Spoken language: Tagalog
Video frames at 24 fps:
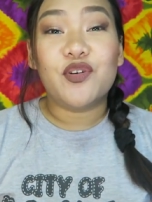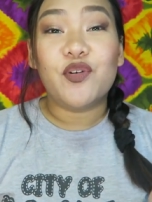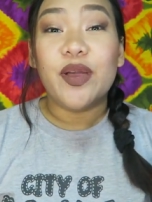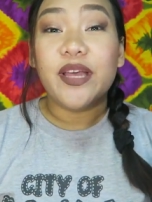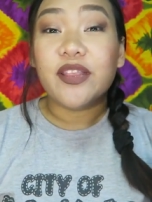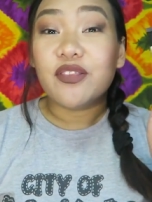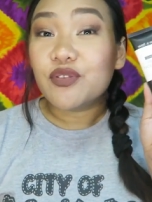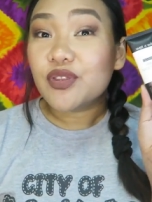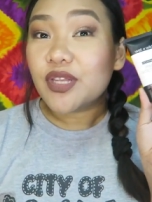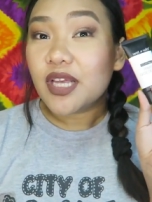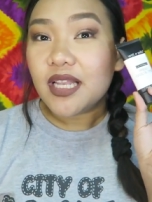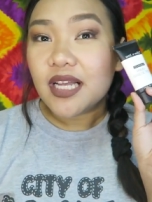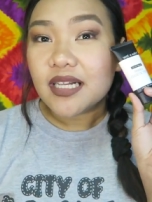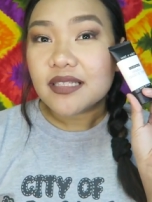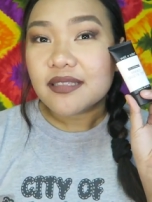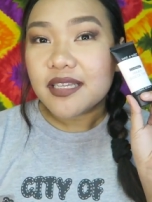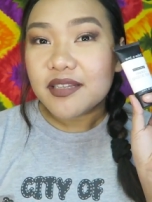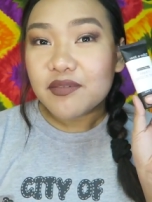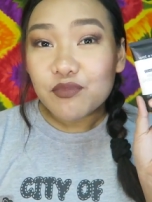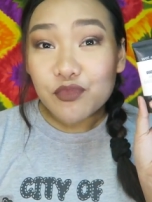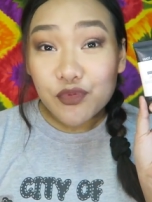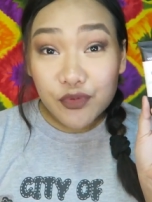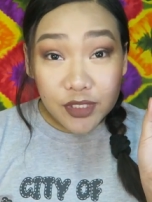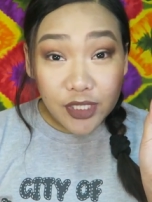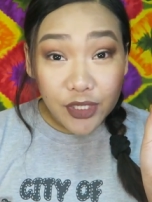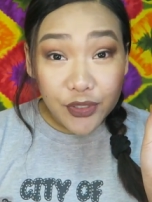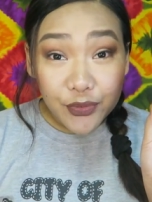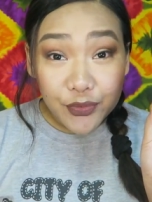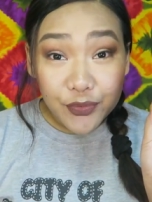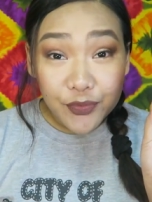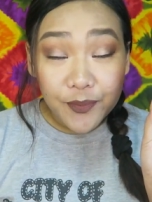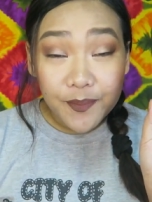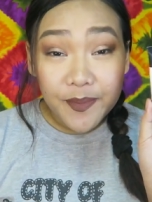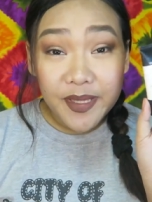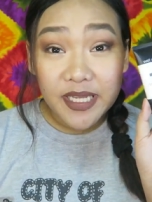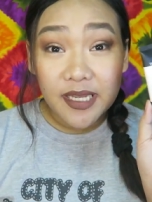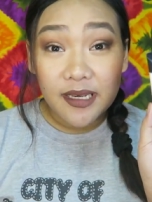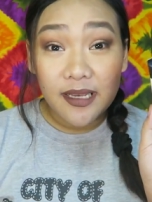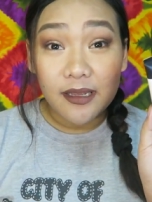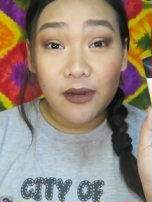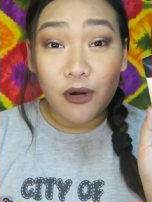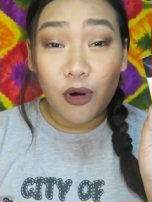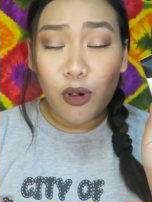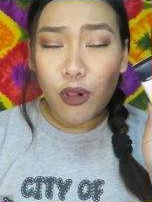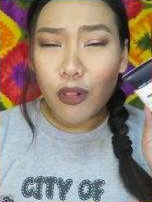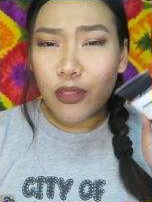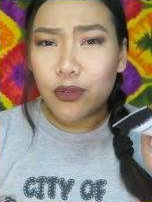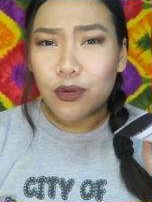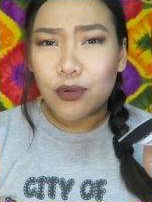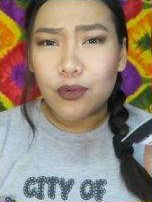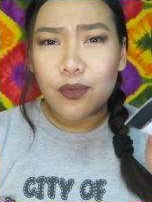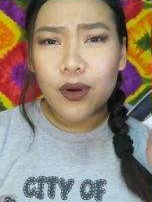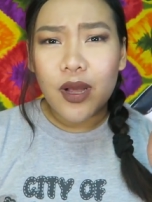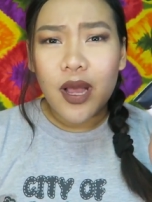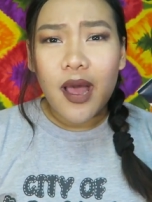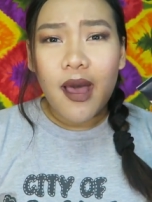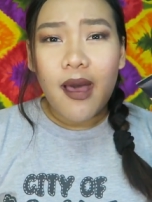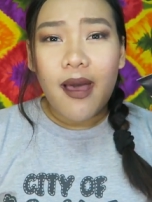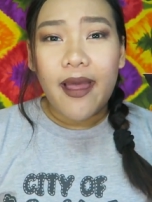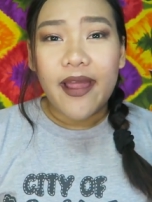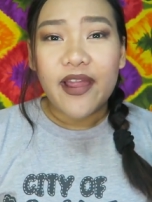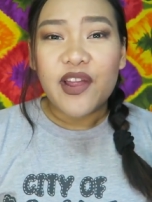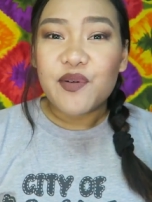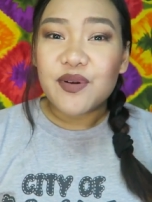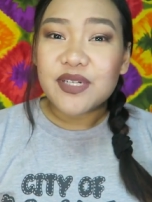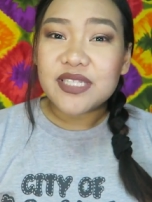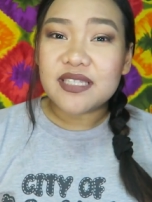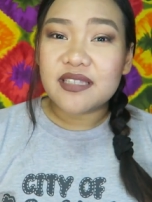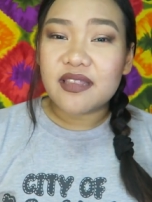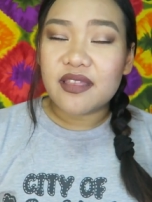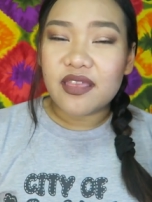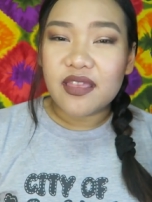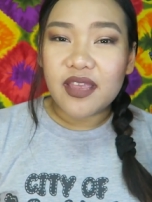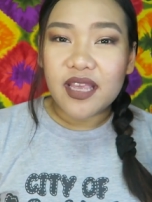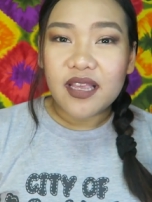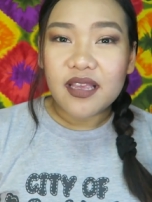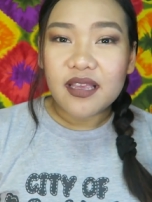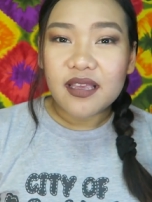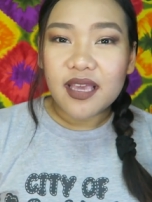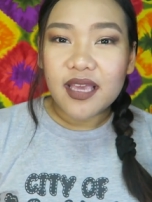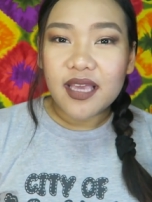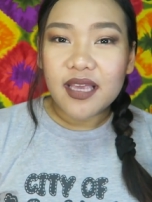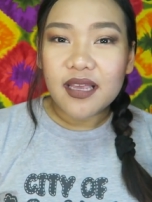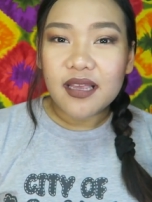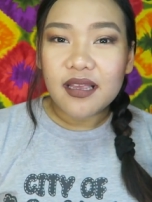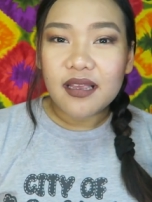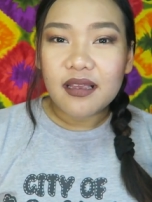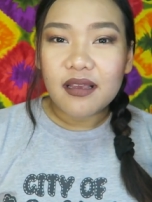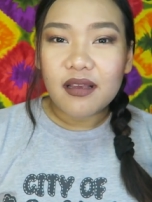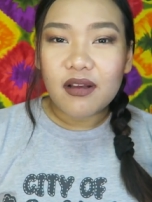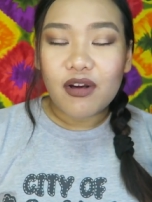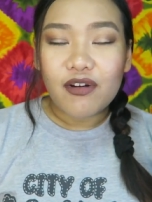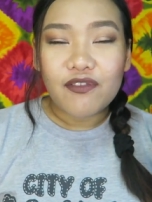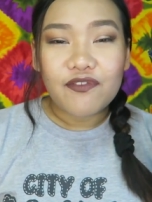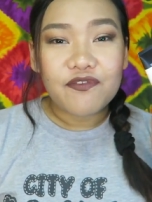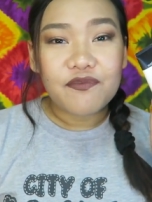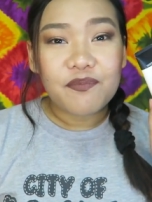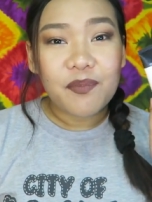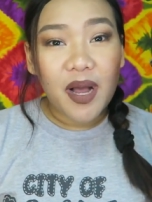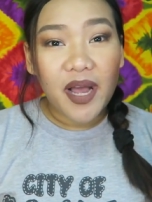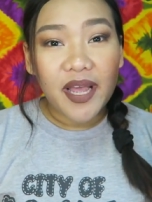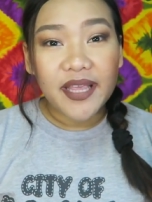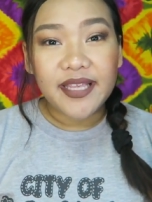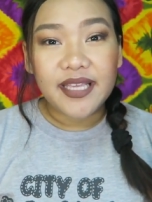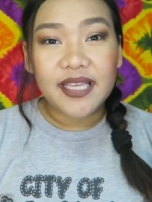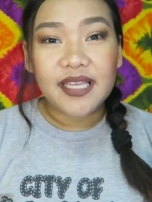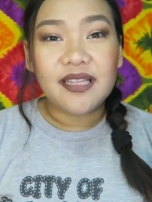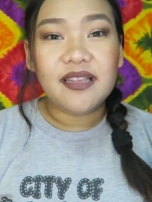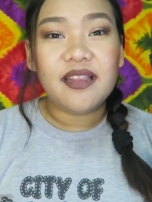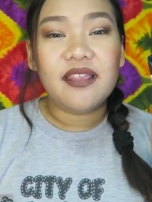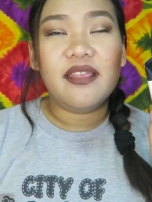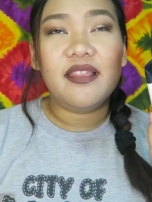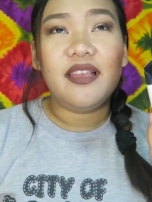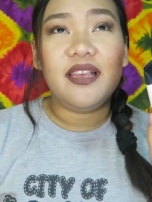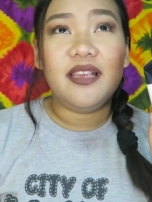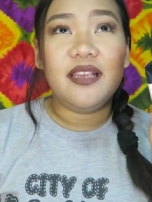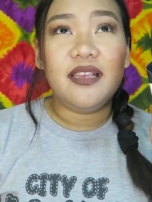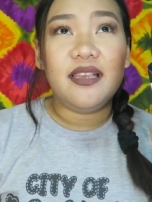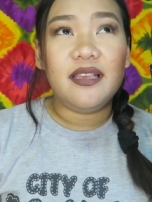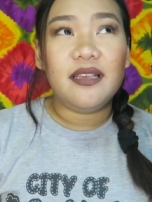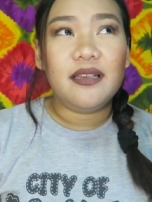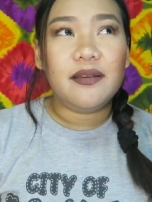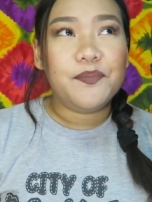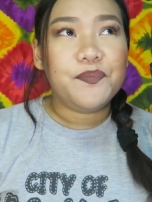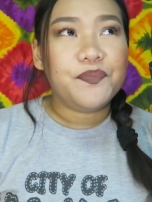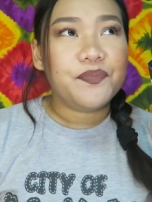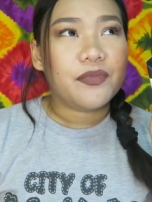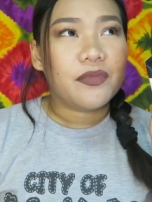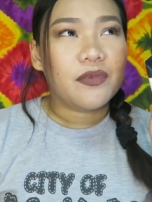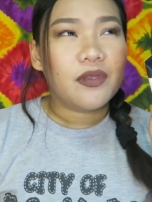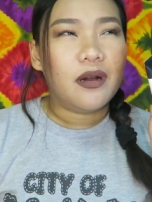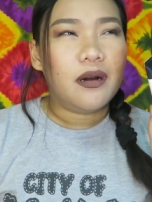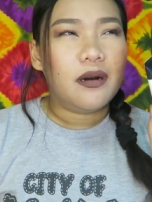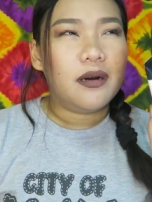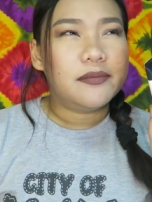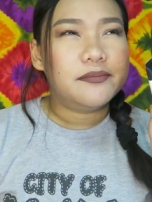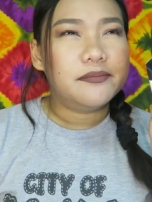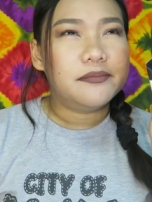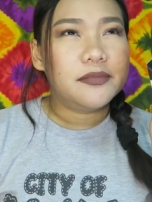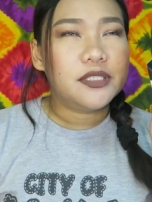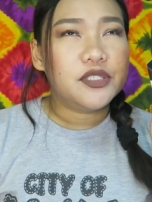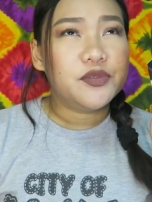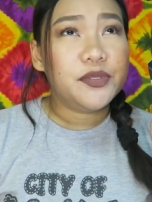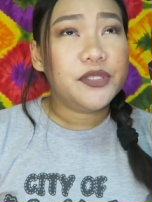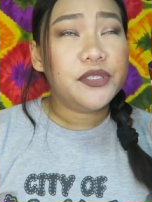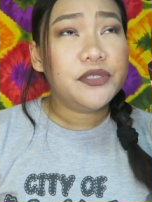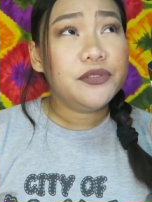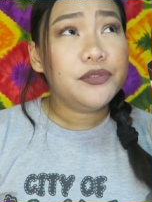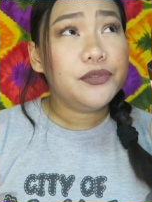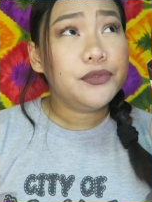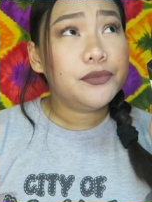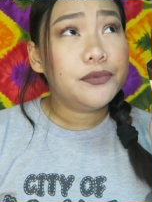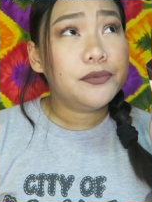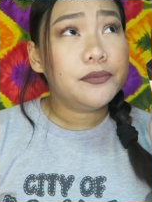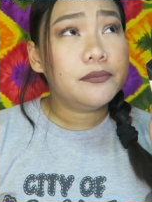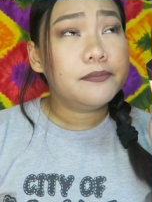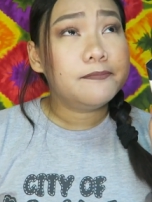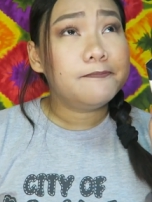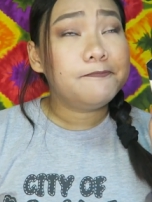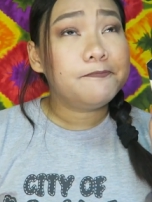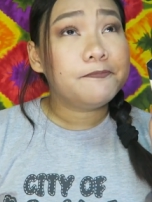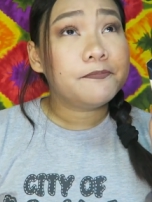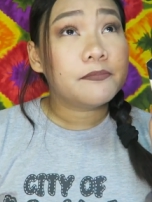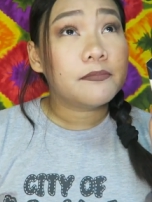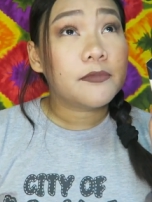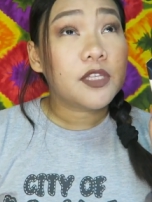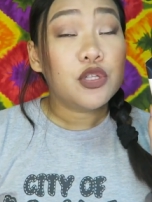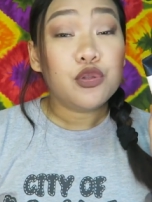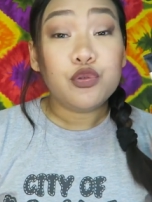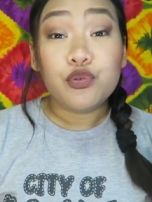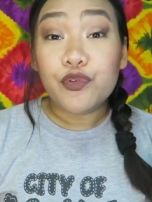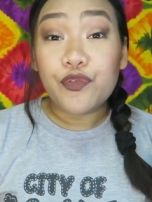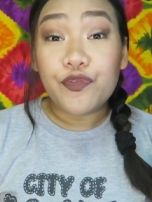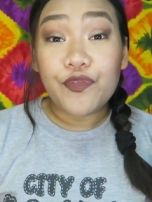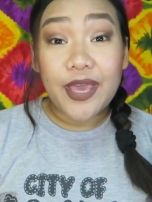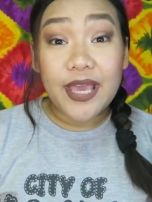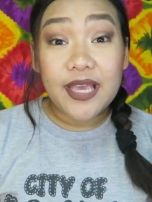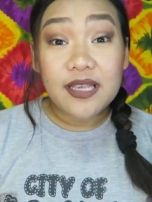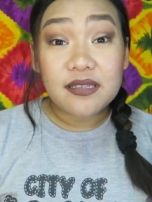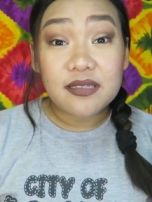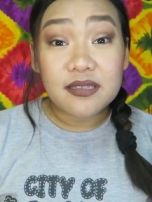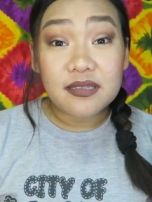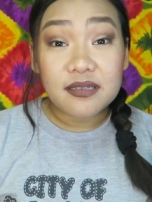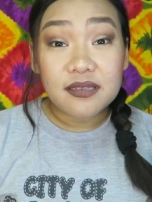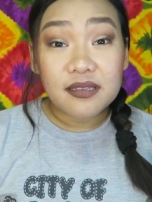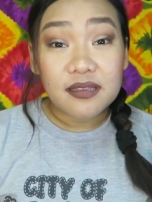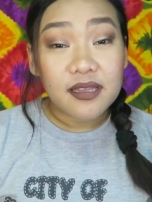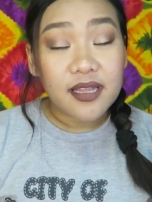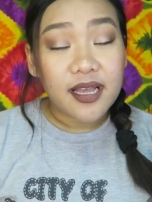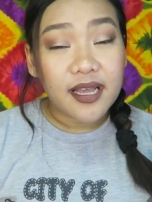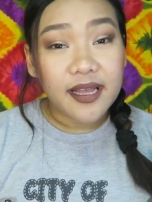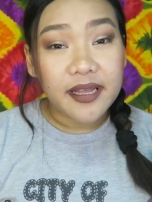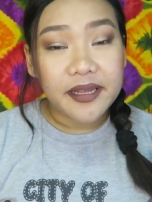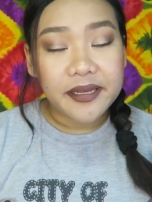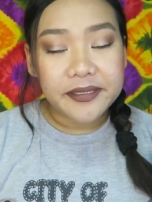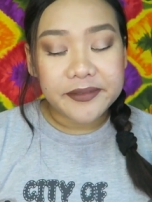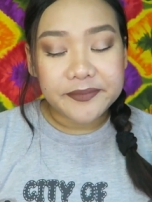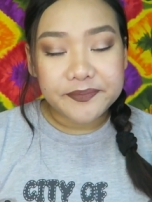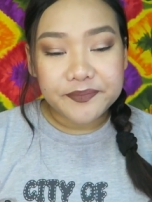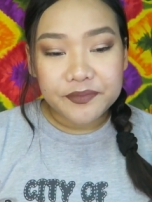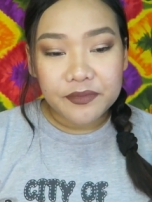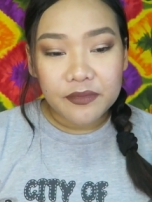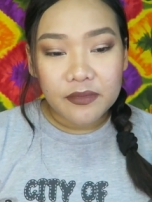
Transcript: so ito na lang din muna yung binili ko. Although, I was thinking of buying the, um, ano ba yun? Yung Too Faced na